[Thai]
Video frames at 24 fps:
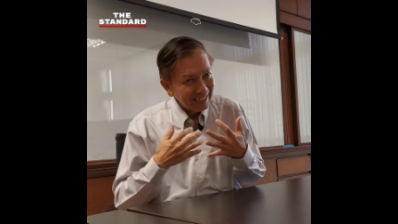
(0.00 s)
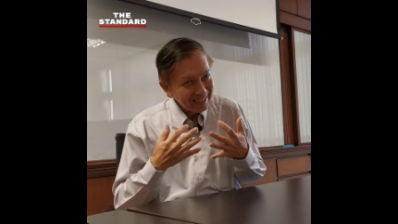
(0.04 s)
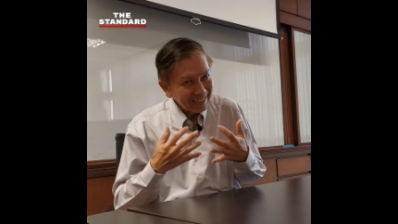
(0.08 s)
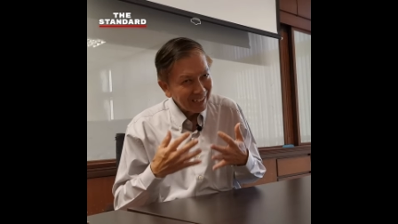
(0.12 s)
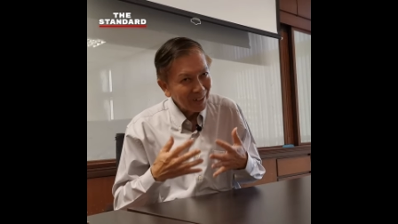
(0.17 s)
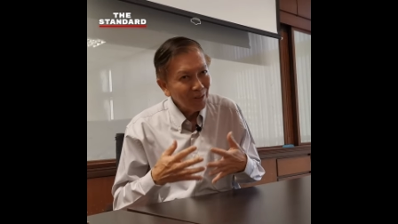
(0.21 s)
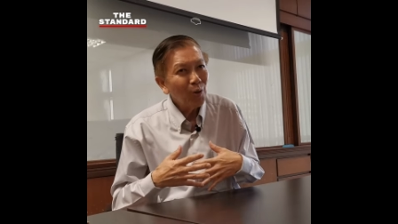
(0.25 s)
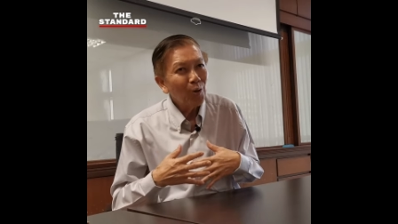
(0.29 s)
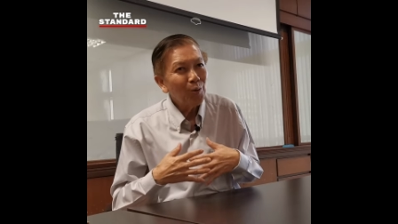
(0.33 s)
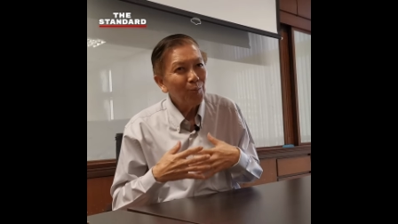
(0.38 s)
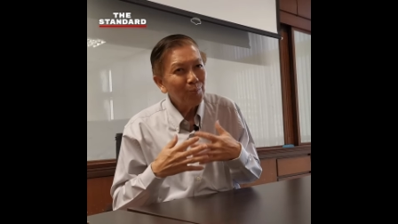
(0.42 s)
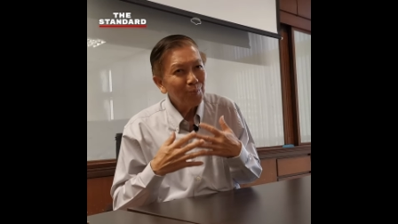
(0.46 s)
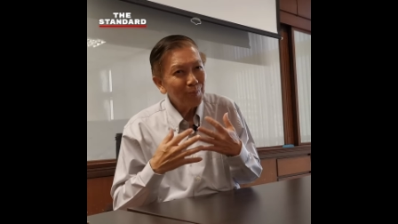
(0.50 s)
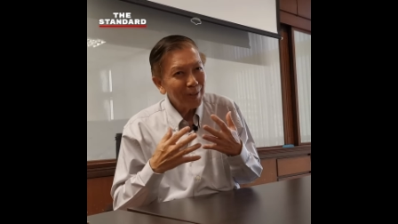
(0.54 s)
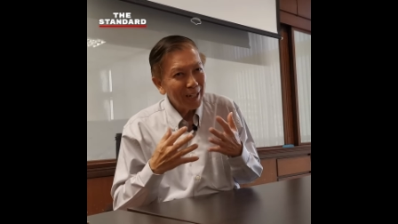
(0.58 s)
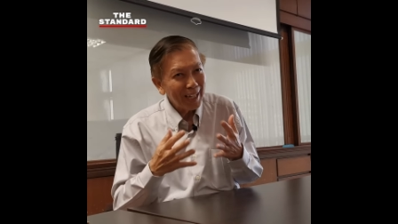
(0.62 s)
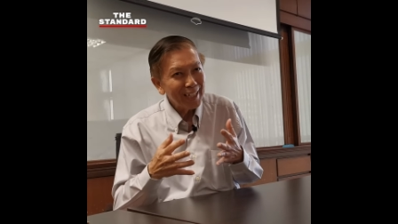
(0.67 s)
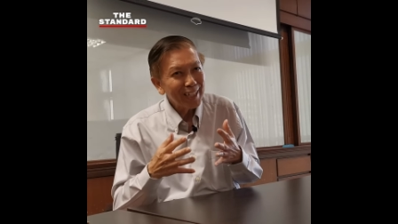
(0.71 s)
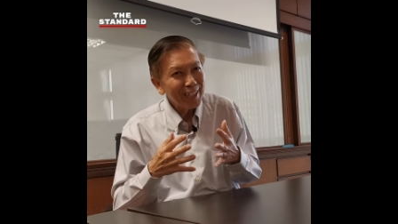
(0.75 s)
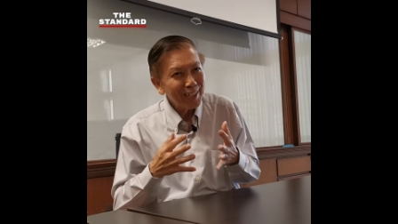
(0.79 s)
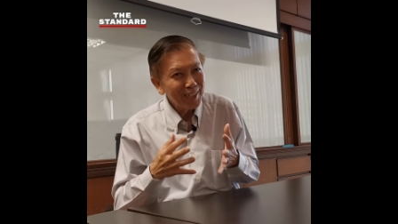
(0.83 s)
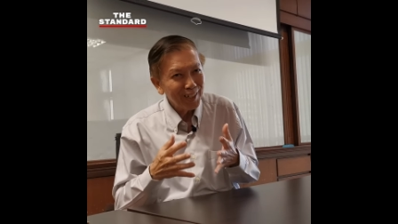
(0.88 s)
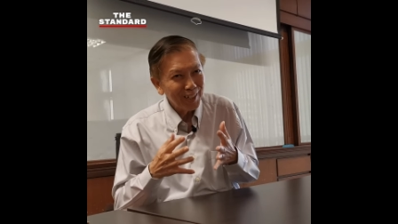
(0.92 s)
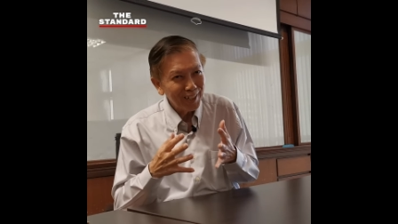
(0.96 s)
สังคมใน
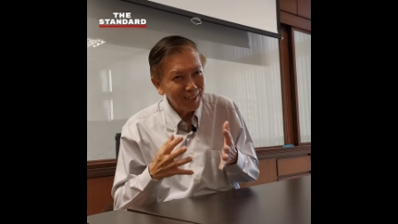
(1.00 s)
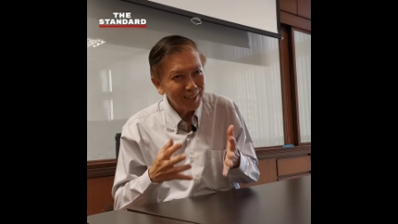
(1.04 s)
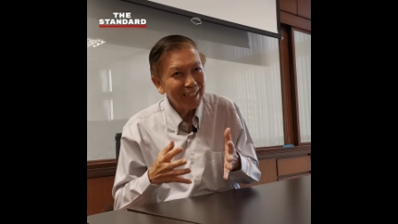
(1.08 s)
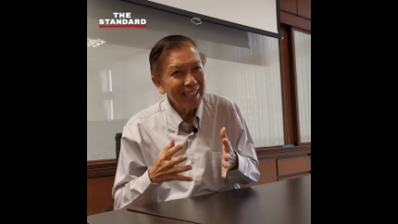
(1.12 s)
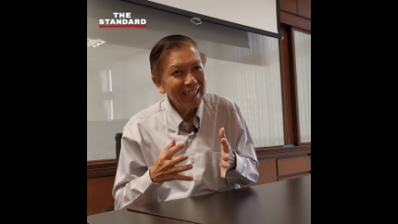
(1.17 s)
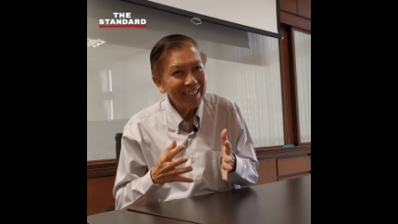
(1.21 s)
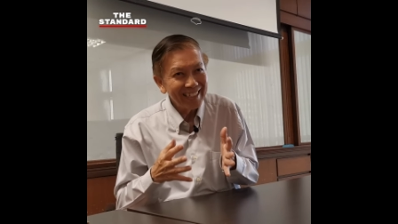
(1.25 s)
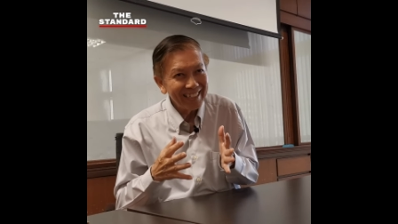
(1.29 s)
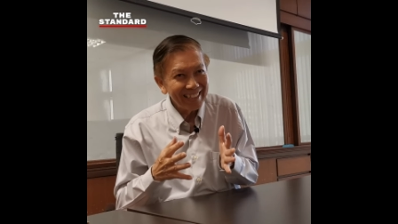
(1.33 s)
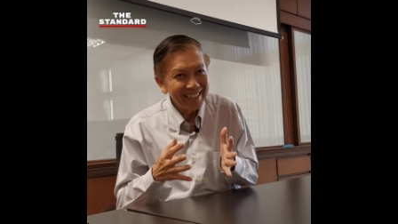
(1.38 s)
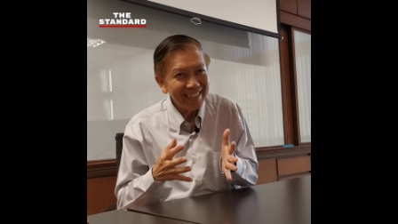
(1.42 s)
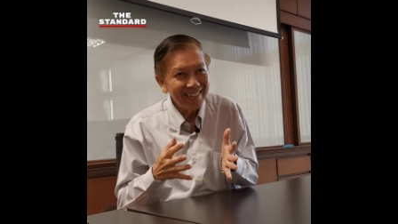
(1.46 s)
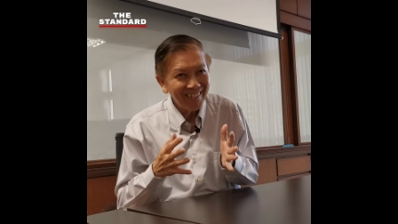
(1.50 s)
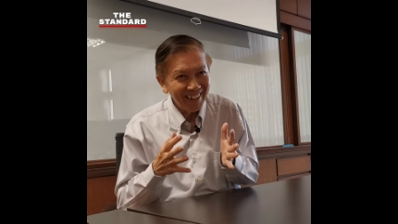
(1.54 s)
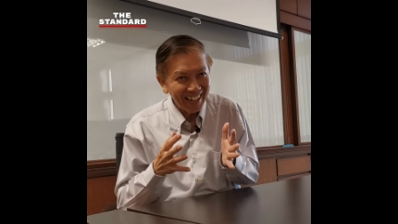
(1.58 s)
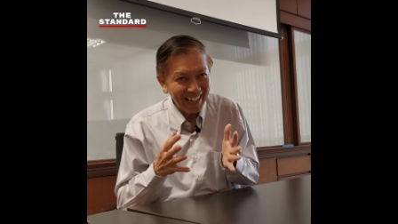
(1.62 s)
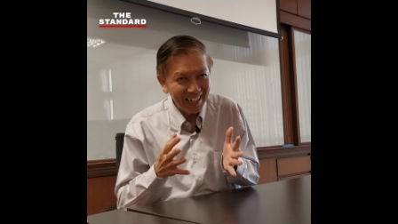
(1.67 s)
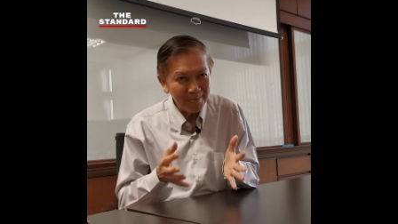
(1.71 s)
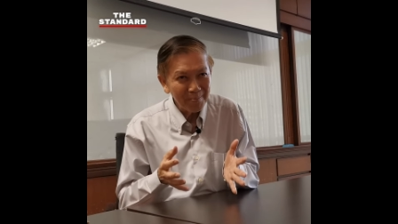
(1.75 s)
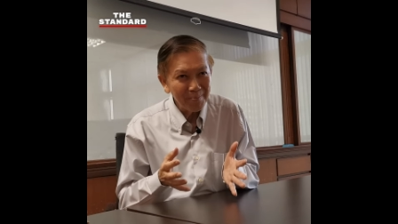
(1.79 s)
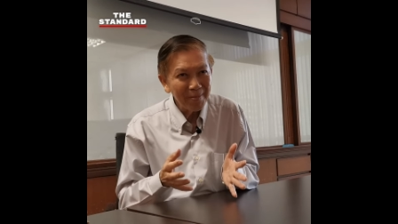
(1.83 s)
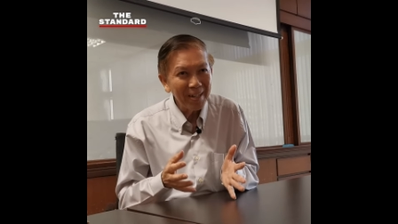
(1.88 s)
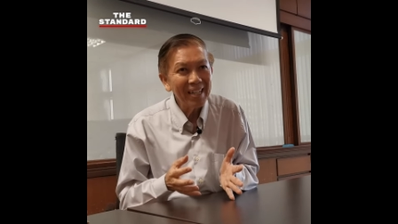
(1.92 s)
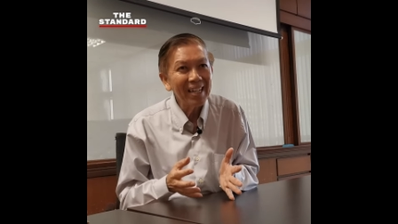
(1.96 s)
กรณีนี้แร
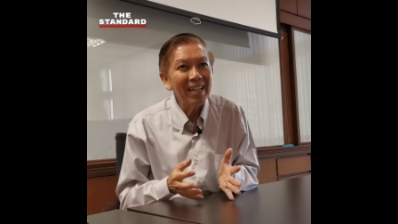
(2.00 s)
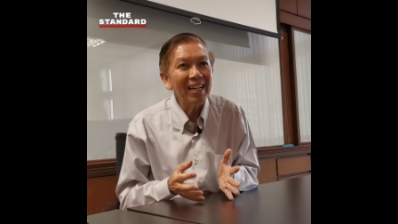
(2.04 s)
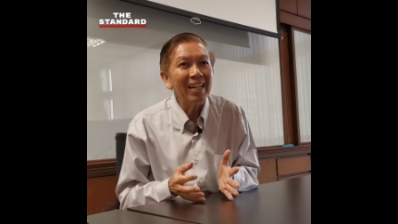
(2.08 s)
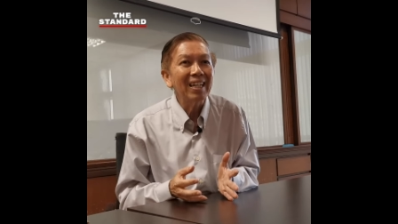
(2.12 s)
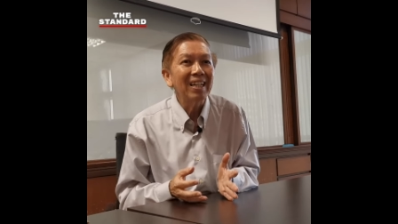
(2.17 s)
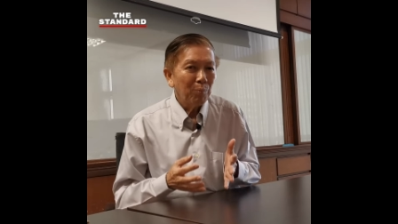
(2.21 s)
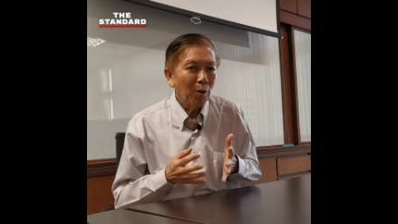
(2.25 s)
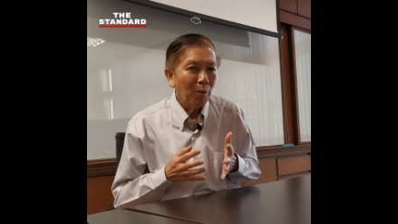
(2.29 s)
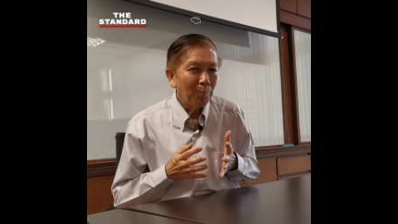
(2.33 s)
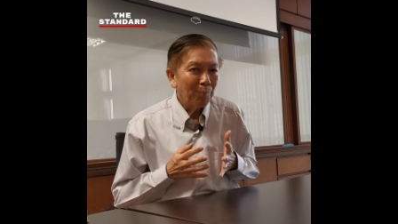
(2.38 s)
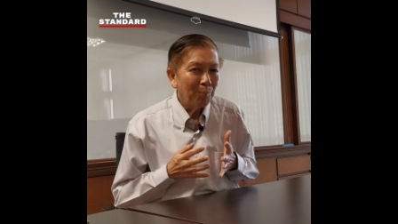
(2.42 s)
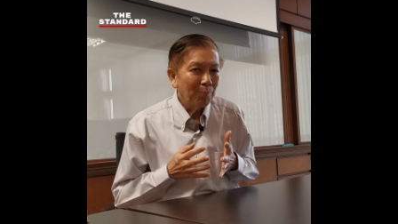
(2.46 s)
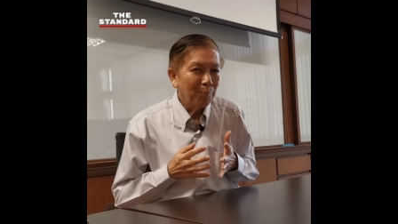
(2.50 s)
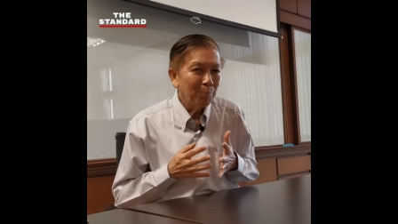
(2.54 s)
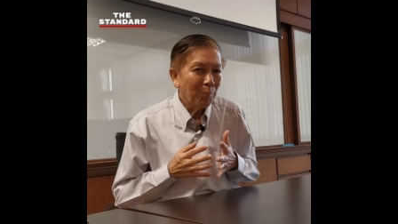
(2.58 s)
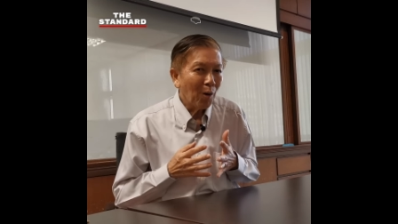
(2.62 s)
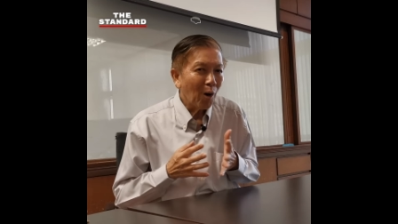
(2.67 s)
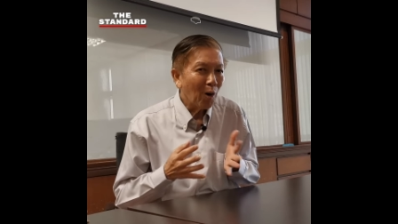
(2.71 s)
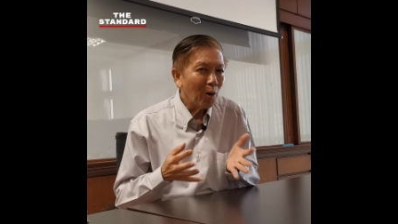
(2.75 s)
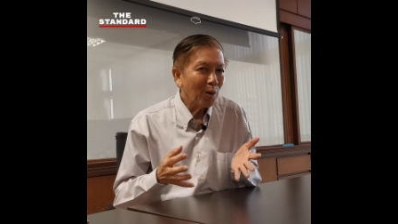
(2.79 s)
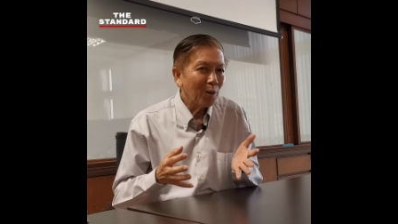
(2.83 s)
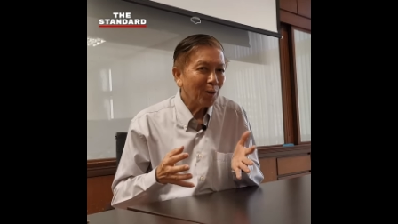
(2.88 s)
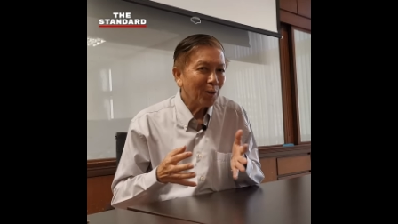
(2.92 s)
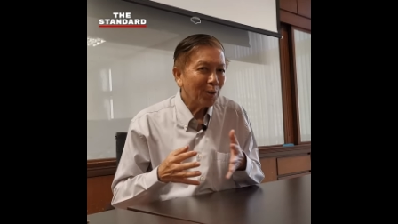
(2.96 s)
งมากผม
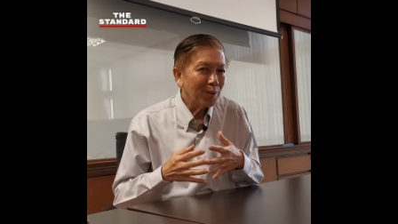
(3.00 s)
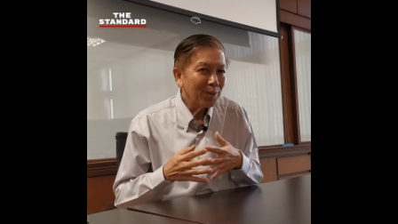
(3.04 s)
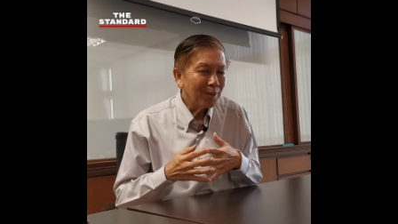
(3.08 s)
มอง